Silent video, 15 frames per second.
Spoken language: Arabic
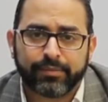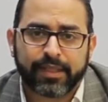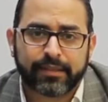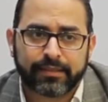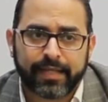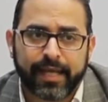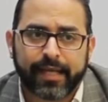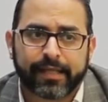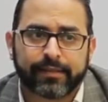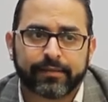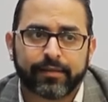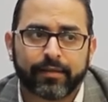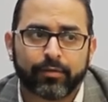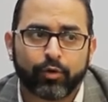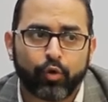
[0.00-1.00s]
بيتاخد
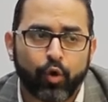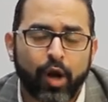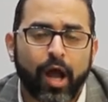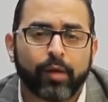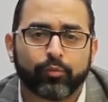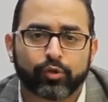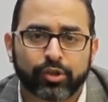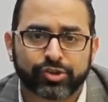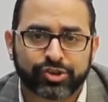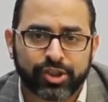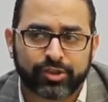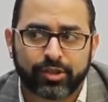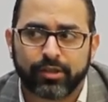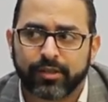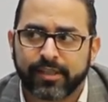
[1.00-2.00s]
جرعه
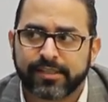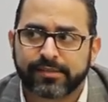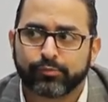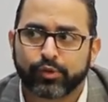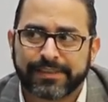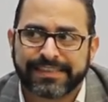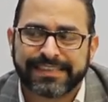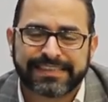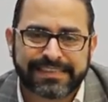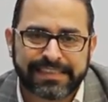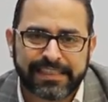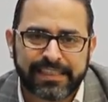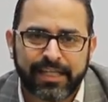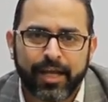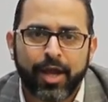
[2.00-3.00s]
منشطه اسمه الدي
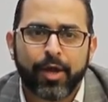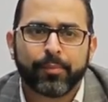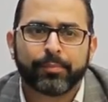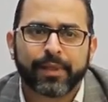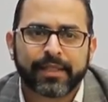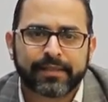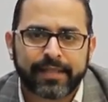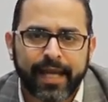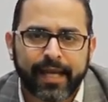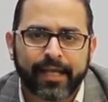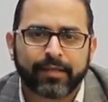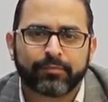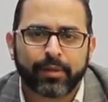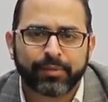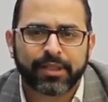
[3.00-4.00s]
تي
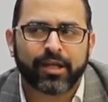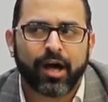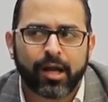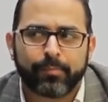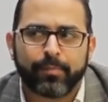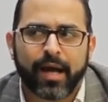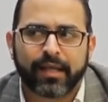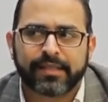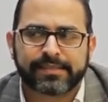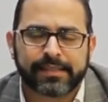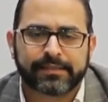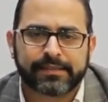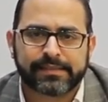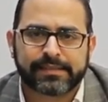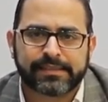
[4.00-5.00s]
بيتاخد ما بين اربع
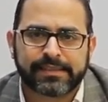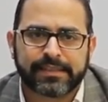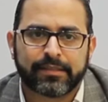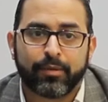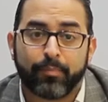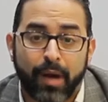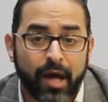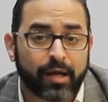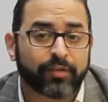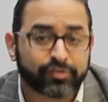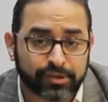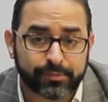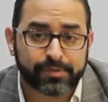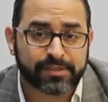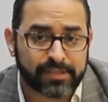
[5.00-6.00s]
لست سنين
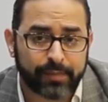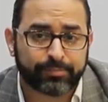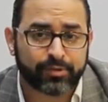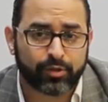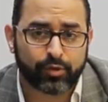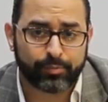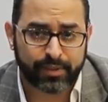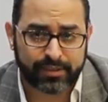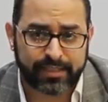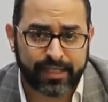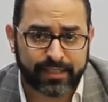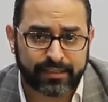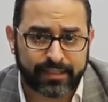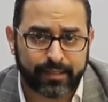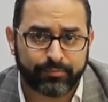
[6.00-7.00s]
معرفش بالظبط هو
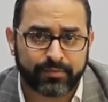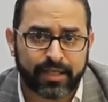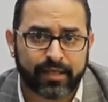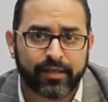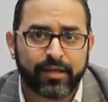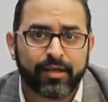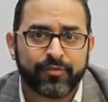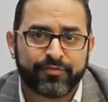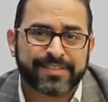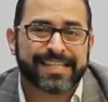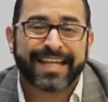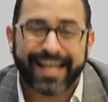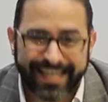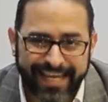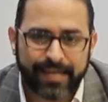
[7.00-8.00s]
بيتاخد امتى في
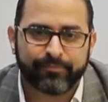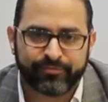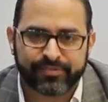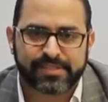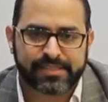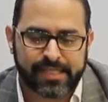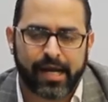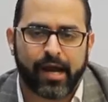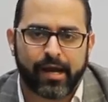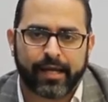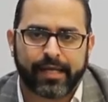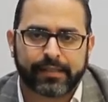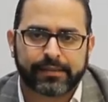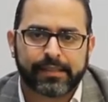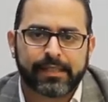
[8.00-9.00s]
سنه كام في الصحه
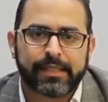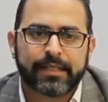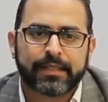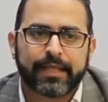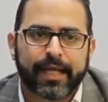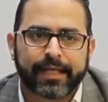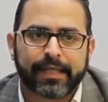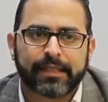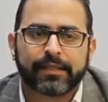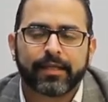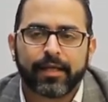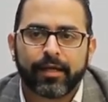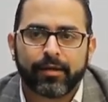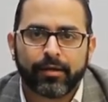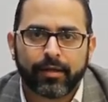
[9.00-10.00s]
يعني لكن
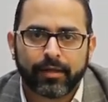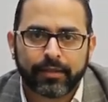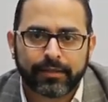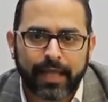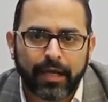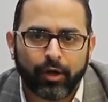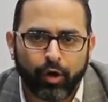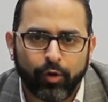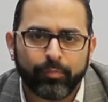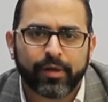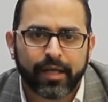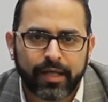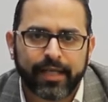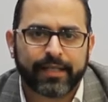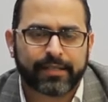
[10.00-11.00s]
ده العمر
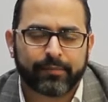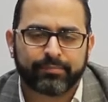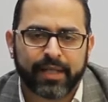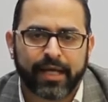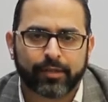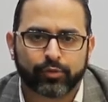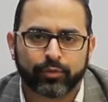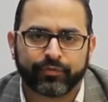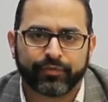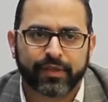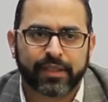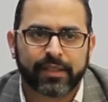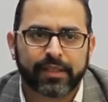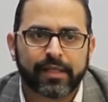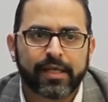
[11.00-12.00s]
اللي احنا بناخده
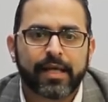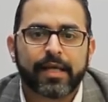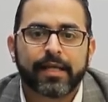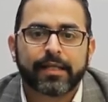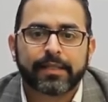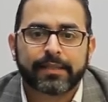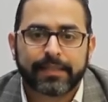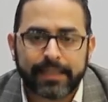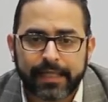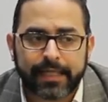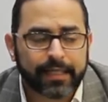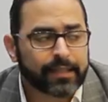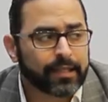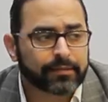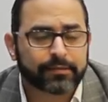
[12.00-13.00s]
فيه دي
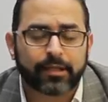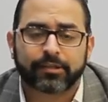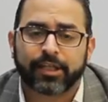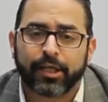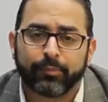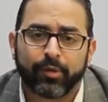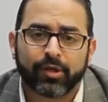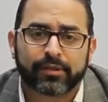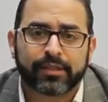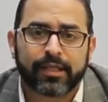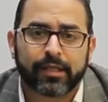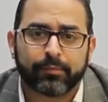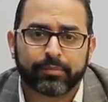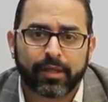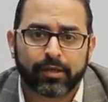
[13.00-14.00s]
كده التطعيمات
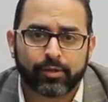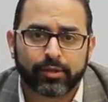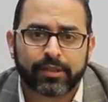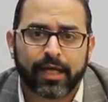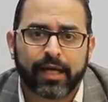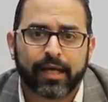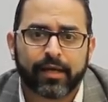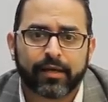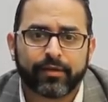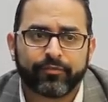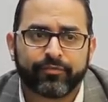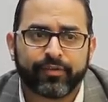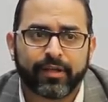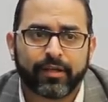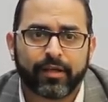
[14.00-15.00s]
اللي بناخدها
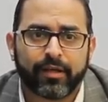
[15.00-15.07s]
في